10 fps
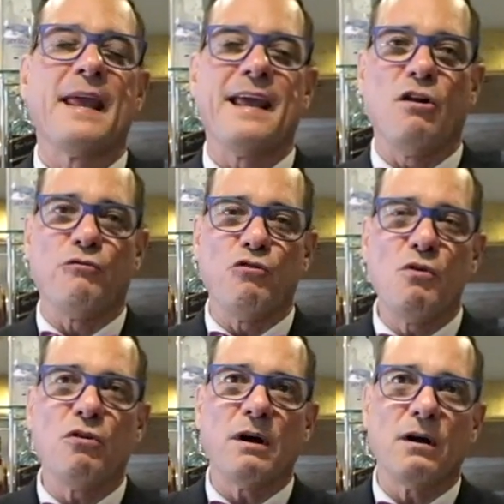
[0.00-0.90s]
y lo
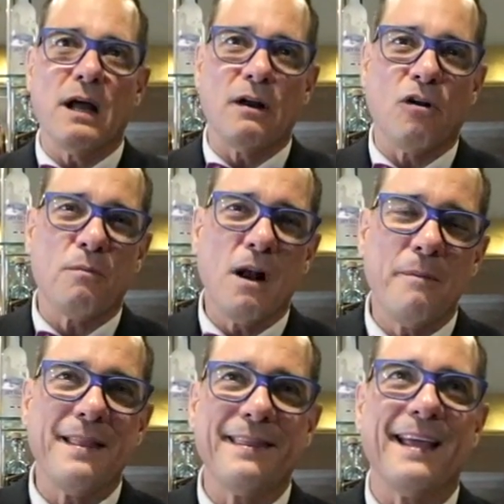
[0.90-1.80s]
fumo
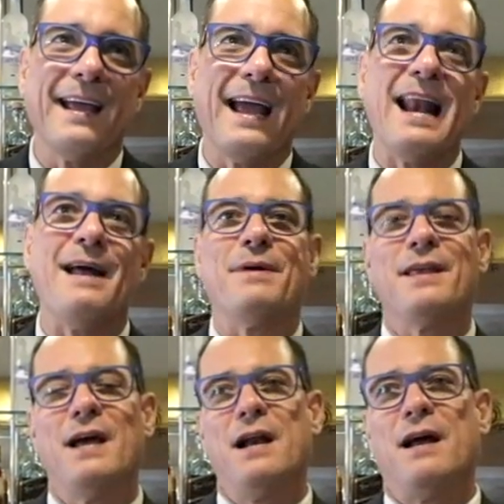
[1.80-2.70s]
normalmente en la
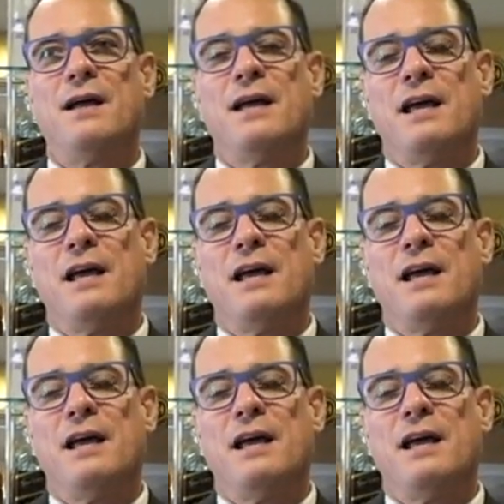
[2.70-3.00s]
mañana.